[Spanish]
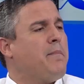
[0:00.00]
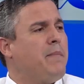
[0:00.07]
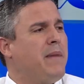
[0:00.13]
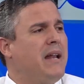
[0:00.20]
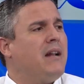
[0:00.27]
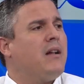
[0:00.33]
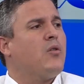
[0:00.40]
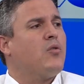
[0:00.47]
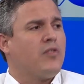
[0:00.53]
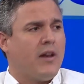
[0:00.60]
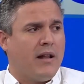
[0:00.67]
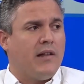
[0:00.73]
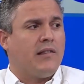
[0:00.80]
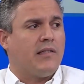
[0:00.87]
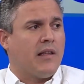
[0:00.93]
mil
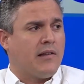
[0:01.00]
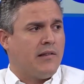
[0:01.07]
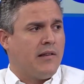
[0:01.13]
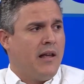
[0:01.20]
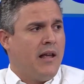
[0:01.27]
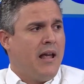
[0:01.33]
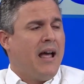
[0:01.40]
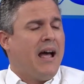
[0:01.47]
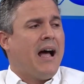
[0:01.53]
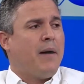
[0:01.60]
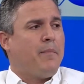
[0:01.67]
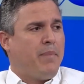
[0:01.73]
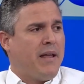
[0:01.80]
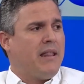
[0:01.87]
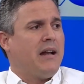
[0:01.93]
cruceristas
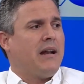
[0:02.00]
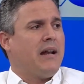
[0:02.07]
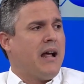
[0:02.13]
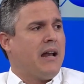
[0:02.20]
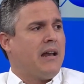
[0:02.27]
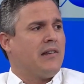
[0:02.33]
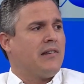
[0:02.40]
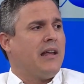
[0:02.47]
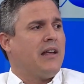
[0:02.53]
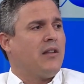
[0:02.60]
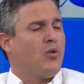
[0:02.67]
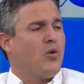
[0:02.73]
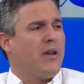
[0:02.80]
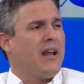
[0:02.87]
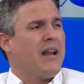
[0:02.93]
a Pedernales,
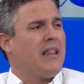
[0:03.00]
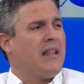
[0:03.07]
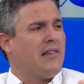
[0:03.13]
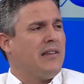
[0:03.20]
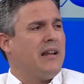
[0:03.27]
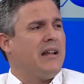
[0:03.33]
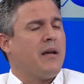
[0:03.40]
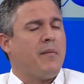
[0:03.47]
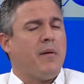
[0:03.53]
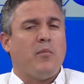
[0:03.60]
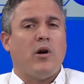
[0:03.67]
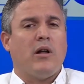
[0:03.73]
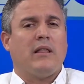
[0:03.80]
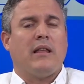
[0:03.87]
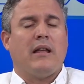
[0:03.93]
esto quiere decir que
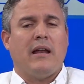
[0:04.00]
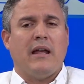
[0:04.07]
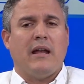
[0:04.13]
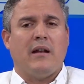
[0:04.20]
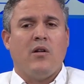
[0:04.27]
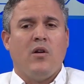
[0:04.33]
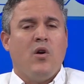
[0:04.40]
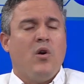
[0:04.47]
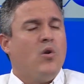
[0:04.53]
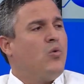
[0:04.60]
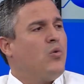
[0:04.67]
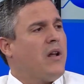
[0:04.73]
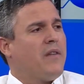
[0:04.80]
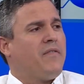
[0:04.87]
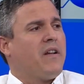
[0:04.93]
vamos a tener
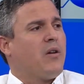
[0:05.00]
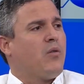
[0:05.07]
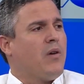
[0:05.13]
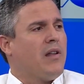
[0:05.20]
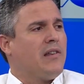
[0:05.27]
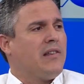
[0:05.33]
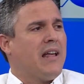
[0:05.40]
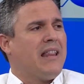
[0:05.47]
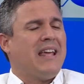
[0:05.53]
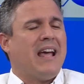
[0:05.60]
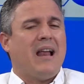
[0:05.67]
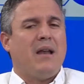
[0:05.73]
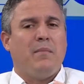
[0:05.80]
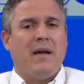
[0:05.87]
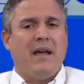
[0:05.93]
una frecuencia de
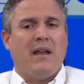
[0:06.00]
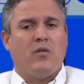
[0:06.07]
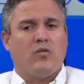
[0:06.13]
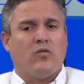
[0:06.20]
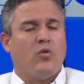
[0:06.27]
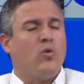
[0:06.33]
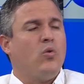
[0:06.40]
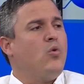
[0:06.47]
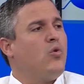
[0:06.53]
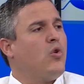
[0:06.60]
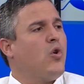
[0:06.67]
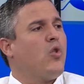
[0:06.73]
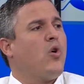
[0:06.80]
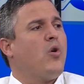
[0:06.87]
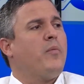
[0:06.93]
al menos
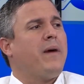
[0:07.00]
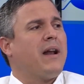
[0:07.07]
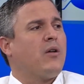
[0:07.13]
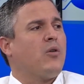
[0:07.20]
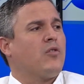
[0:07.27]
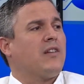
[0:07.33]
uno o dos barcos